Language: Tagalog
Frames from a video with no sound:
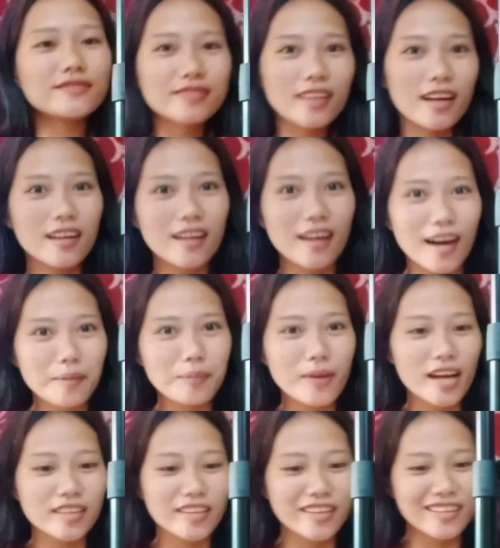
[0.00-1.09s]
Ang haba
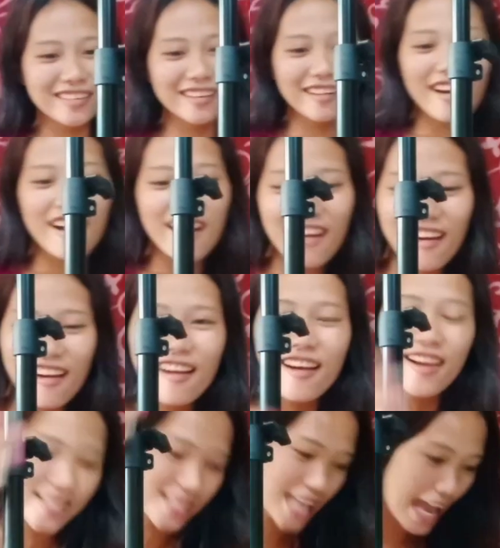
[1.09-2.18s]
niya,
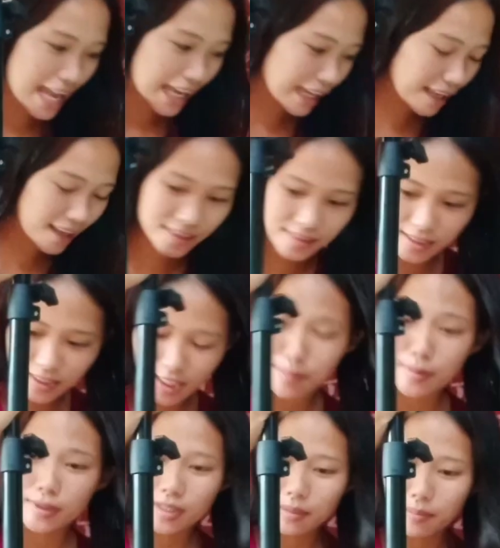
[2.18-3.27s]
guys! Ilang
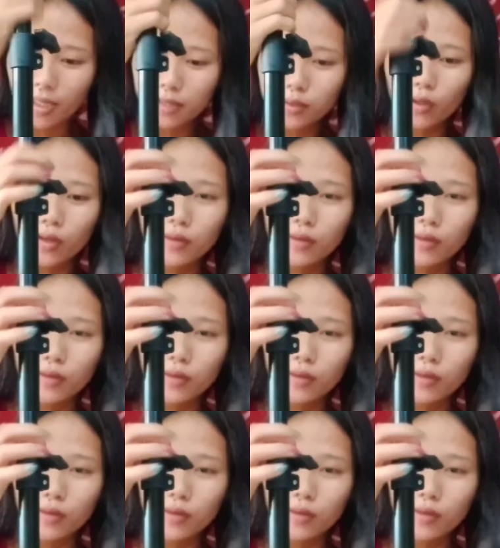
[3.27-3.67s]
centimeter ba to?